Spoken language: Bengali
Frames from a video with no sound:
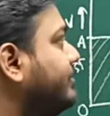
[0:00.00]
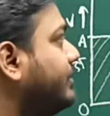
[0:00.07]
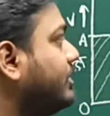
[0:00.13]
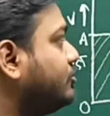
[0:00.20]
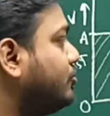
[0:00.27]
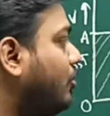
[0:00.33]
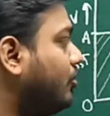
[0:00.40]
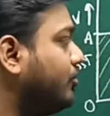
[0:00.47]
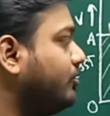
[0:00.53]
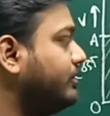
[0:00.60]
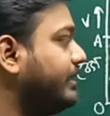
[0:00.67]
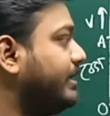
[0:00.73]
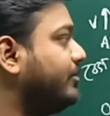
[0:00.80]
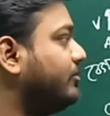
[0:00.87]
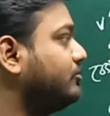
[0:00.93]
আমরা স্মরণ
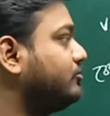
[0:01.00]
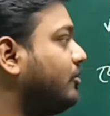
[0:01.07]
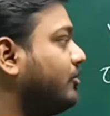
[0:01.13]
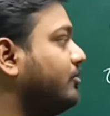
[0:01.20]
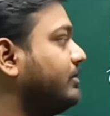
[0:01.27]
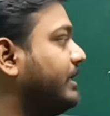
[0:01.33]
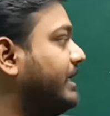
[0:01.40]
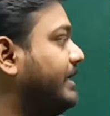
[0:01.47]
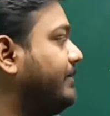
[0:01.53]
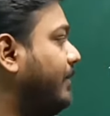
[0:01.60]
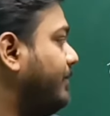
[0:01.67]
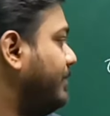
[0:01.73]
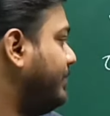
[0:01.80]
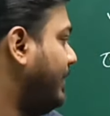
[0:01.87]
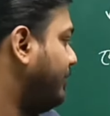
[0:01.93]
এবং তরণকে
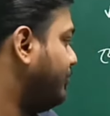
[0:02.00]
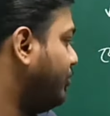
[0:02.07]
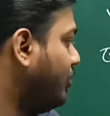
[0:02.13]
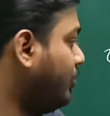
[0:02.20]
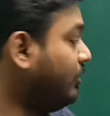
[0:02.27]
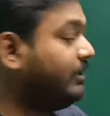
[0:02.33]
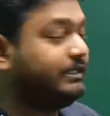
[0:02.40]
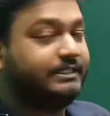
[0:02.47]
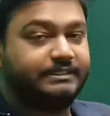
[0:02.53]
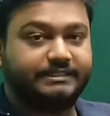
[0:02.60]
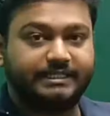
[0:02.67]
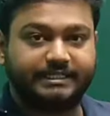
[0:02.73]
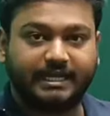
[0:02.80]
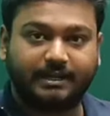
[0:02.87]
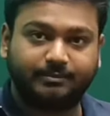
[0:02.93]
কিভাবে মাপবো
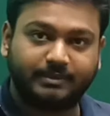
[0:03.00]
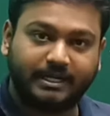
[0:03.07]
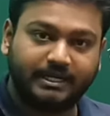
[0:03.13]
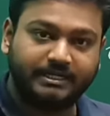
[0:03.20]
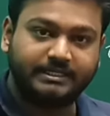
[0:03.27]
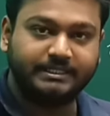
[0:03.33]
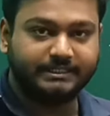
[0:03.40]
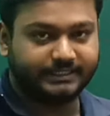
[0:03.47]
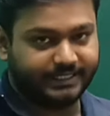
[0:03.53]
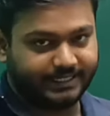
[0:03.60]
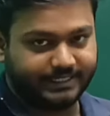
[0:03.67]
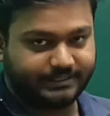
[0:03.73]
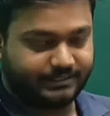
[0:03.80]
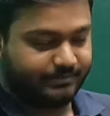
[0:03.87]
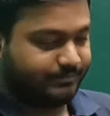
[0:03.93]
সেটা আমরা
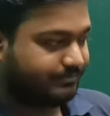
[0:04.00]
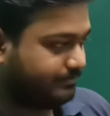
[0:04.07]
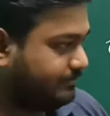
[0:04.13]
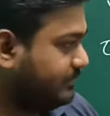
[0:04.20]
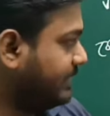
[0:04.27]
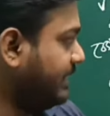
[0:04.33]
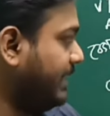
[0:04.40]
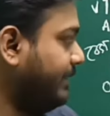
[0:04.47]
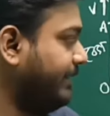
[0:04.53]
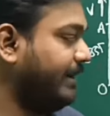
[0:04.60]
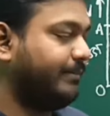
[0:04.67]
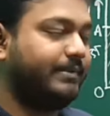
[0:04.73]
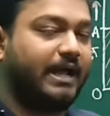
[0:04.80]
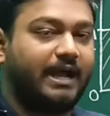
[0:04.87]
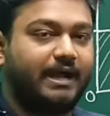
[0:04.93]
দেখেছি এবার
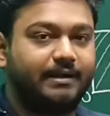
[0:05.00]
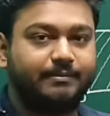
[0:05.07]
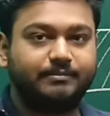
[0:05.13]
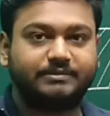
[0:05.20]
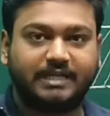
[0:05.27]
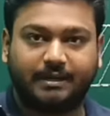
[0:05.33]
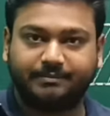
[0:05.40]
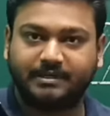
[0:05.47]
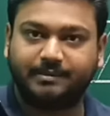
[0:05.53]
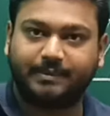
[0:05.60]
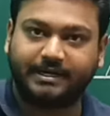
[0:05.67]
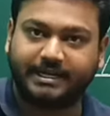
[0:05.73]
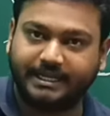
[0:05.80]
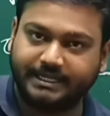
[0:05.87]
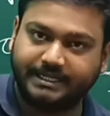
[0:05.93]
আমরা সামনের
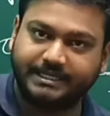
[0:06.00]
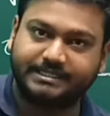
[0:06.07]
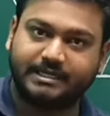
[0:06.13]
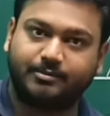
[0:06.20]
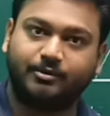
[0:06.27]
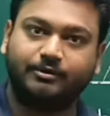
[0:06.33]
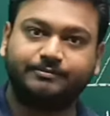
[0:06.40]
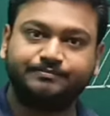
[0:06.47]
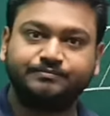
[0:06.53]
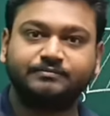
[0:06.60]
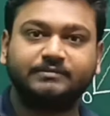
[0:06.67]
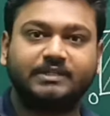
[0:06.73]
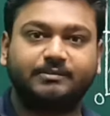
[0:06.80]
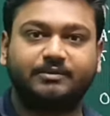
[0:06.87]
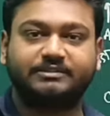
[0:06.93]
পাটে এগিয়ে যাব
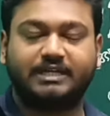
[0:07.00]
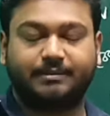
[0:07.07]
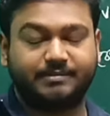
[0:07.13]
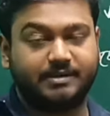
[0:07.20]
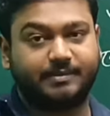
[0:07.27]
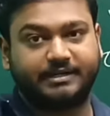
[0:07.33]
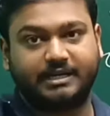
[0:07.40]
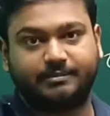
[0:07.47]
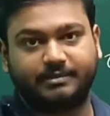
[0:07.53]
এবং সামনের পাটে